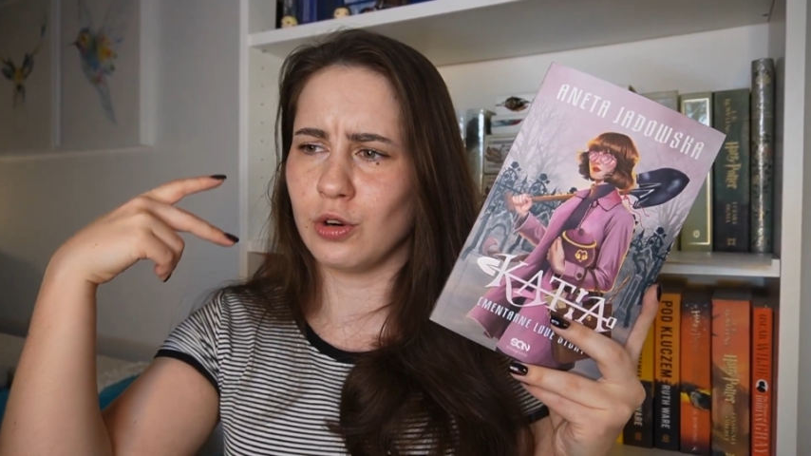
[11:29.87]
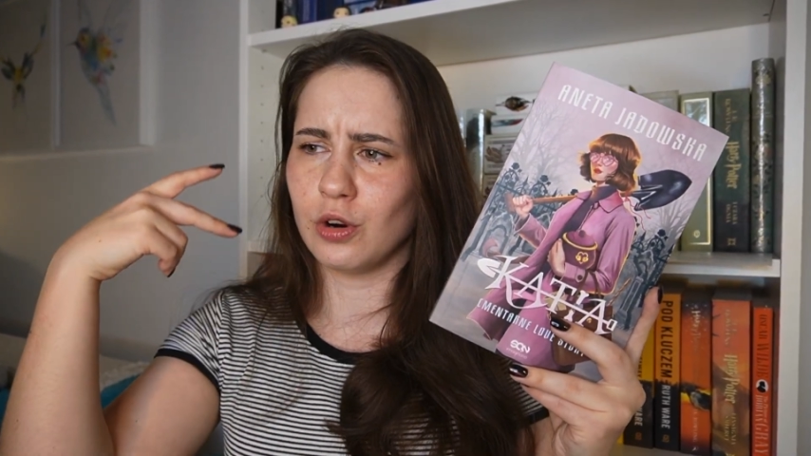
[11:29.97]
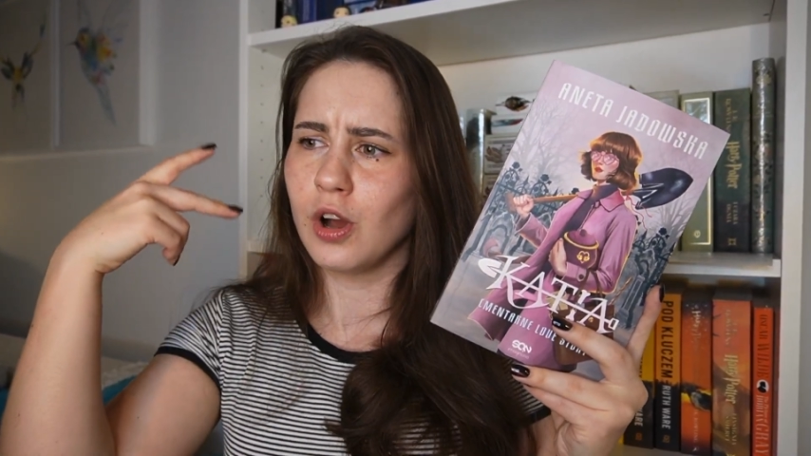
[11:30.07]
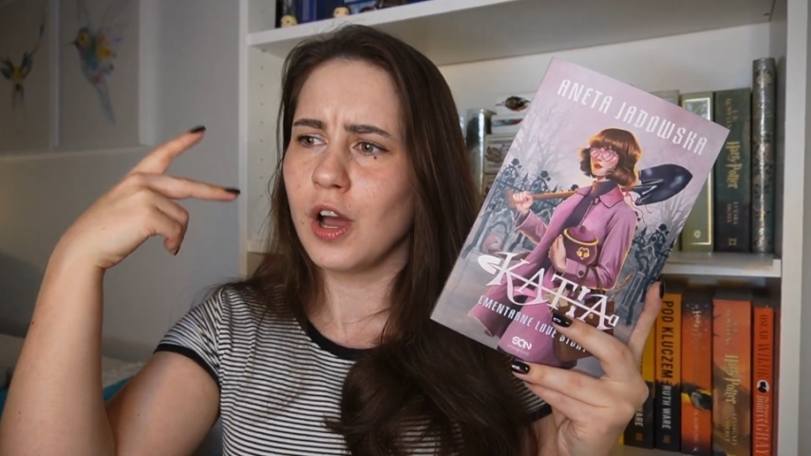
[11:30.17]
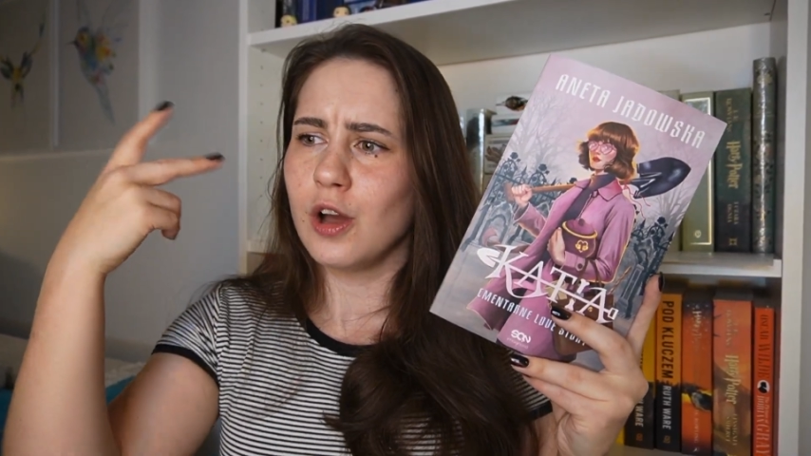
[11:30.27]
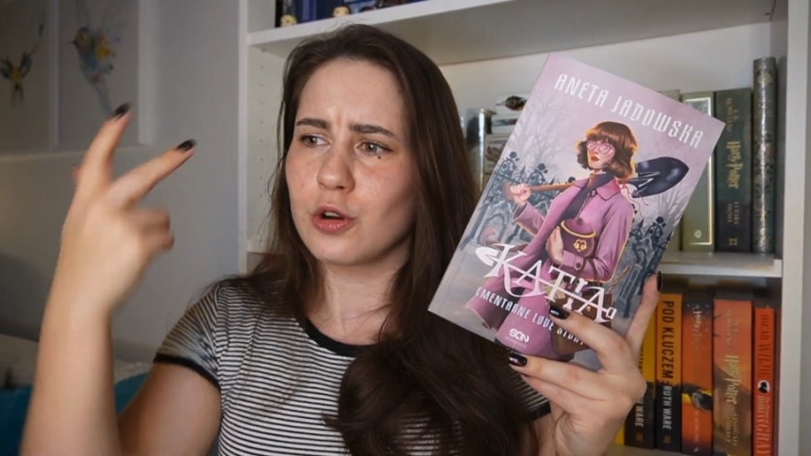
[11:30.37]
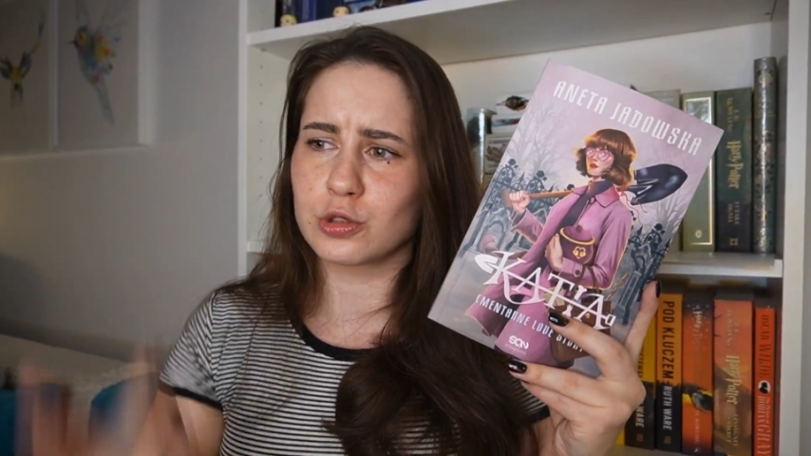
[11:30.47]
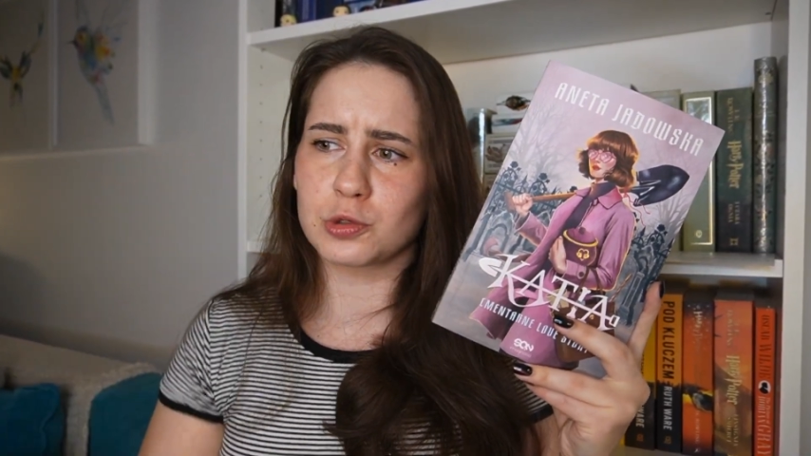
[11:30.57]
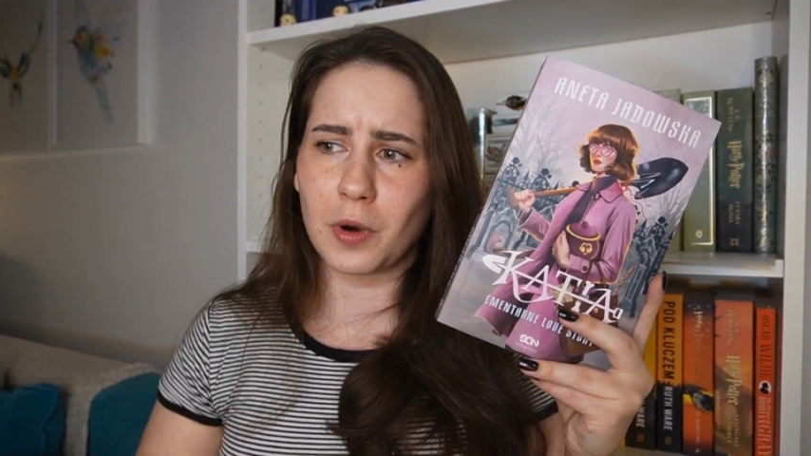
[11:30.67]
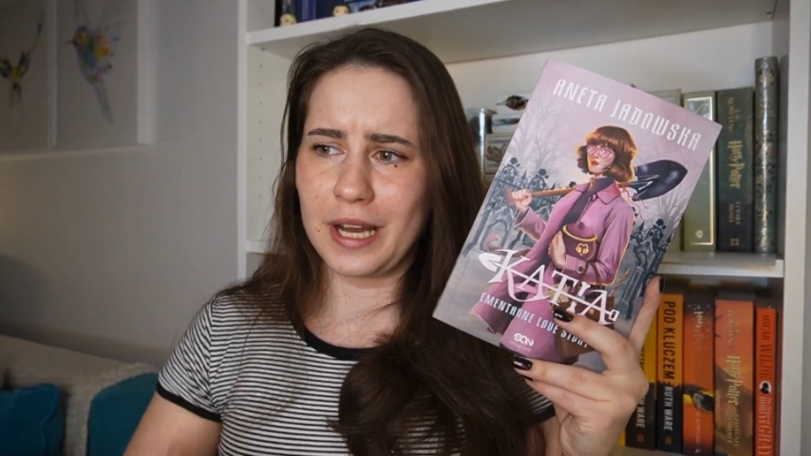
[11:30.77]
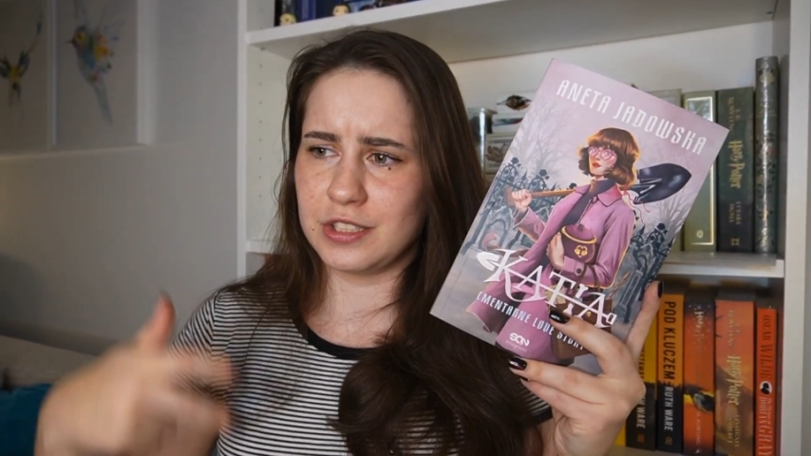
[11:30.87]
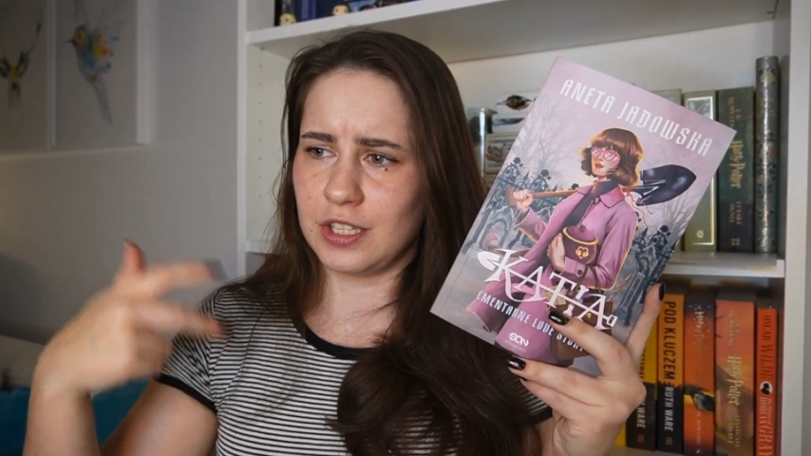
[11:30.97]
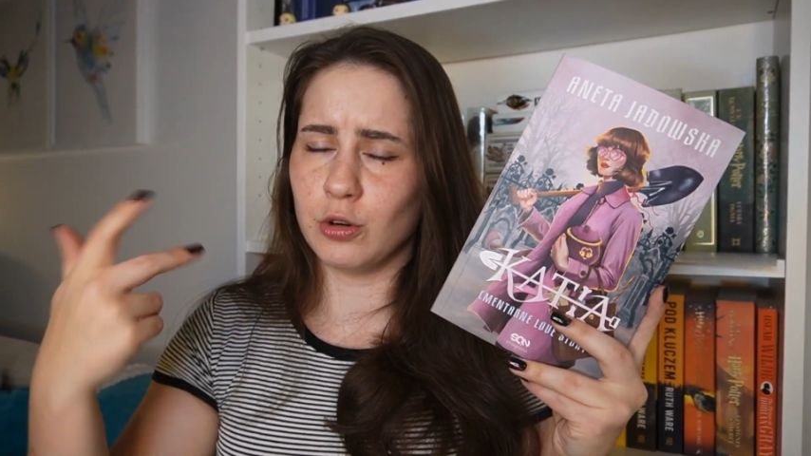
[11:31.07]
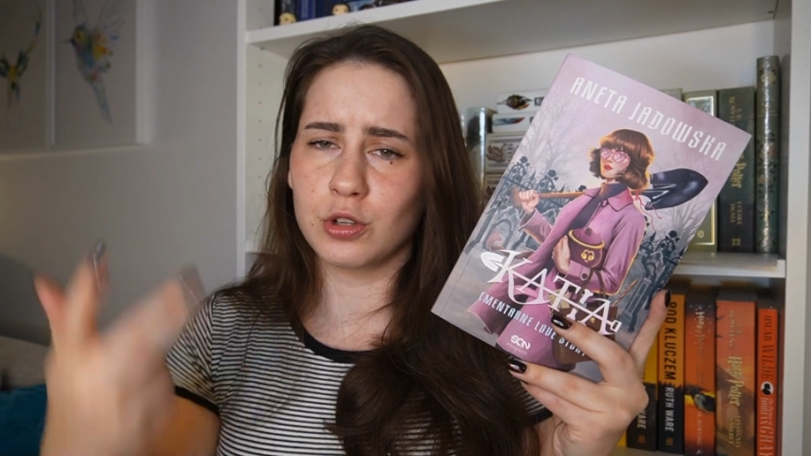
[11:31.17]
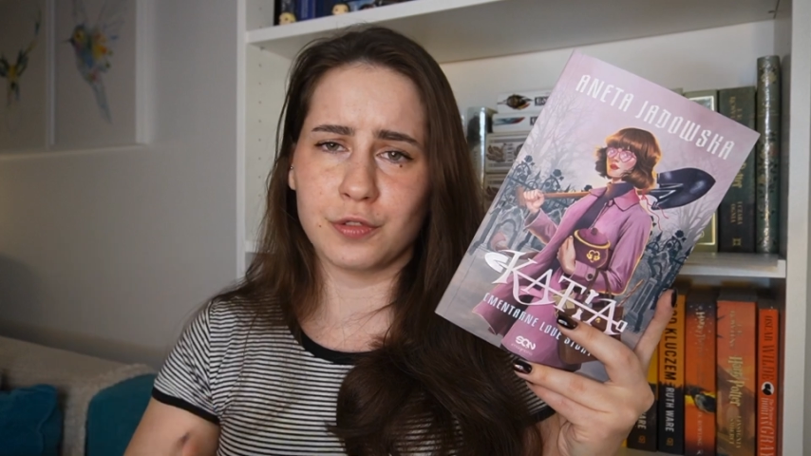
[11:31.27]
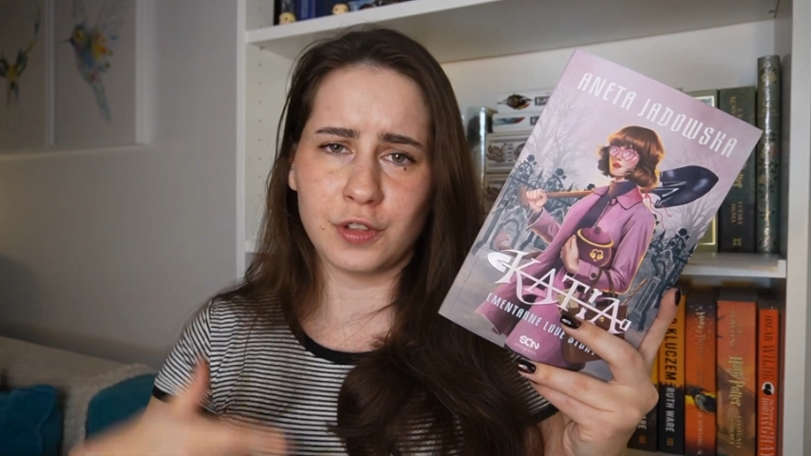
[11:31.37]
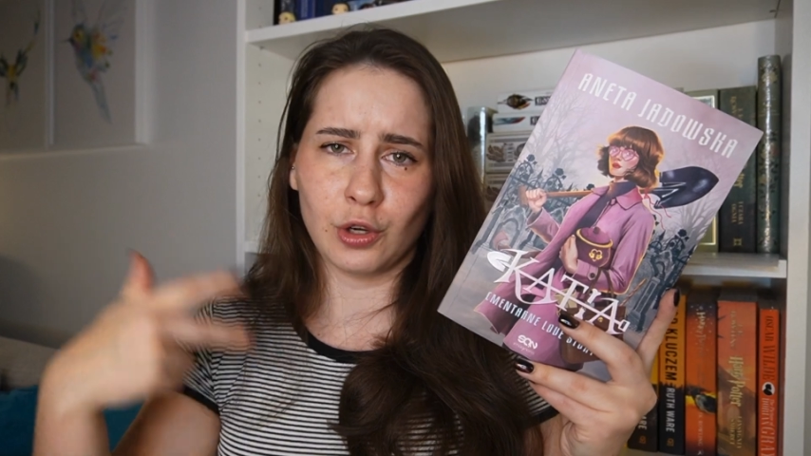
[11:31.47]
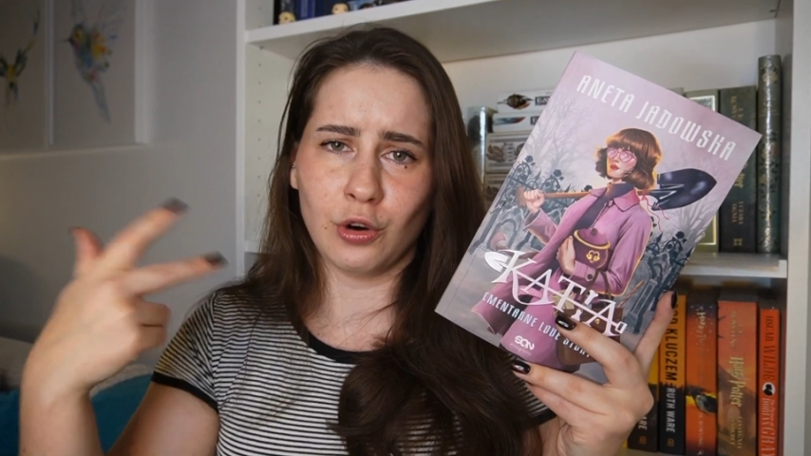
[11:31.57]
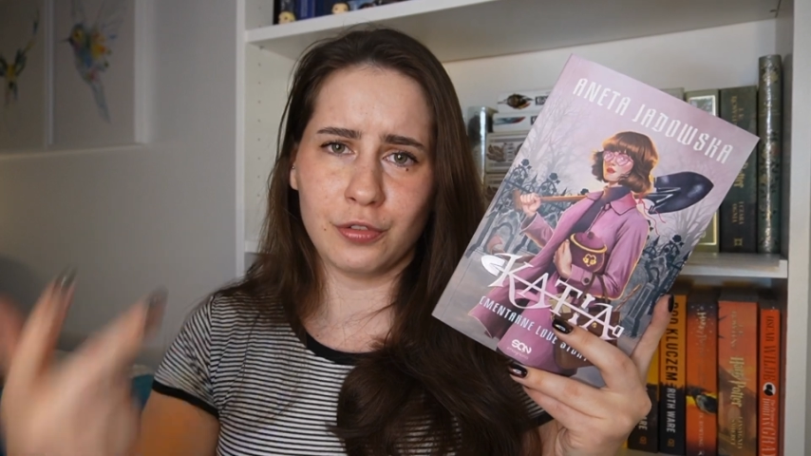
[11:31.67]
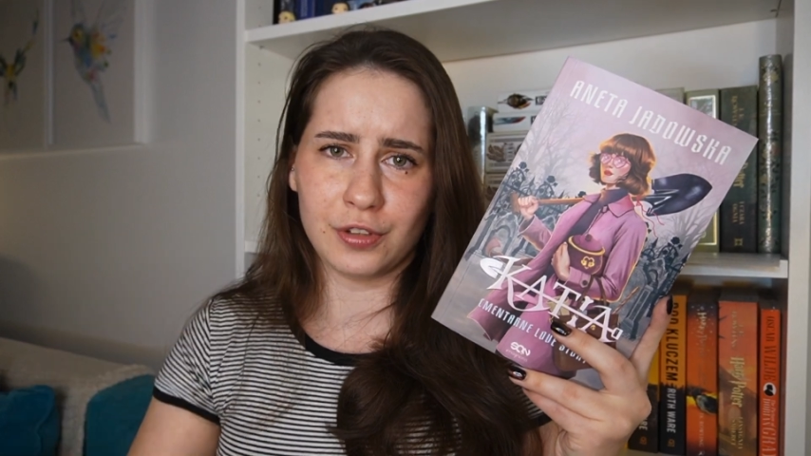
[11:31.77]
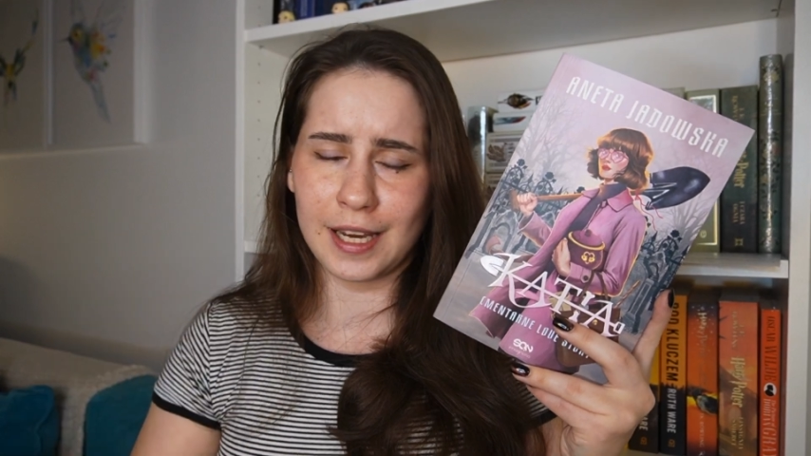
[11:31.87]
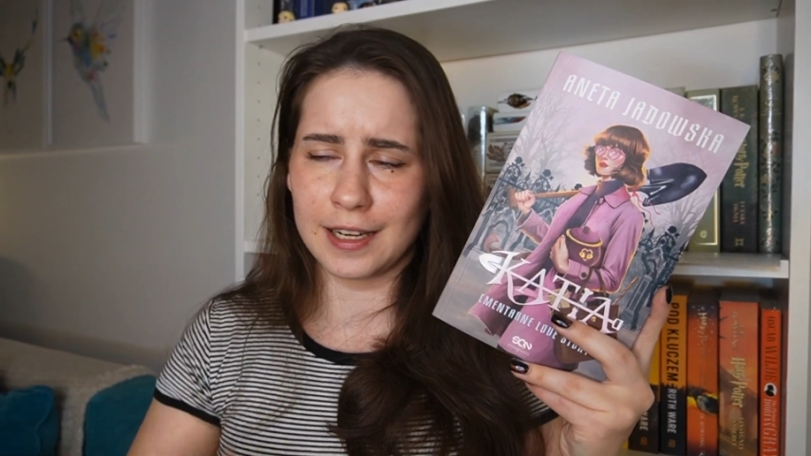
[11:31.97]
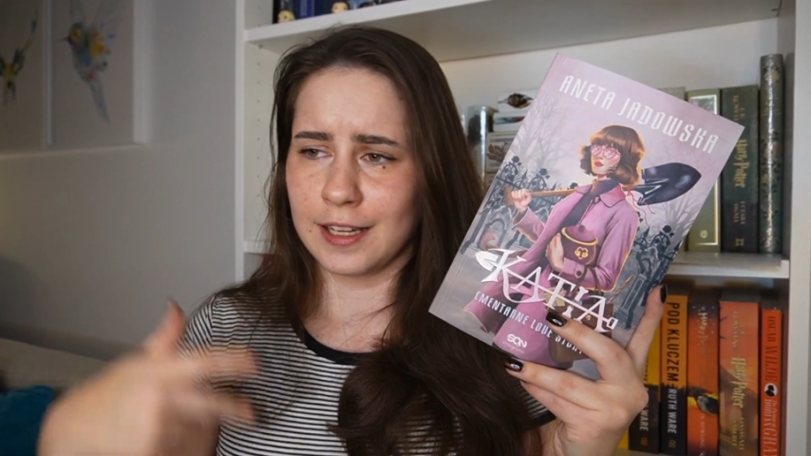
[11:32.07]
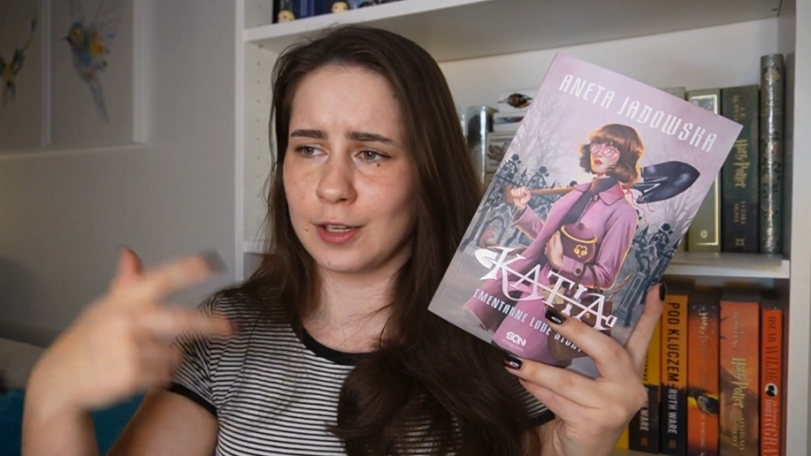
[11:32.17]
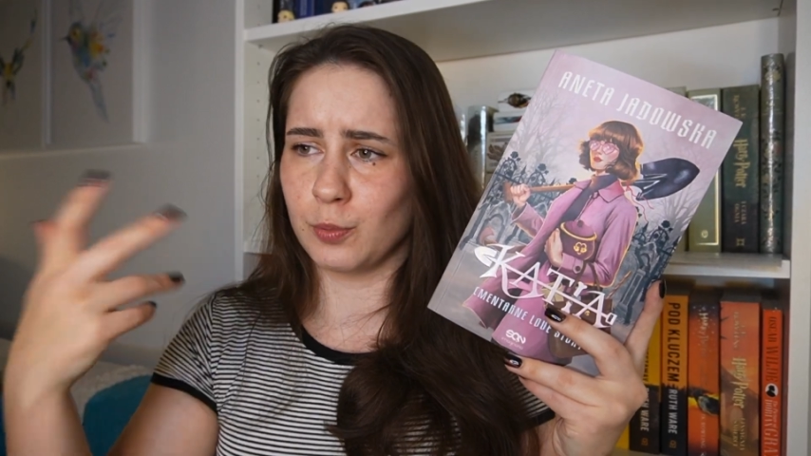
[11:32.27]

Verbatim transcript: o rozkładzie, o krwi, o ofiarach,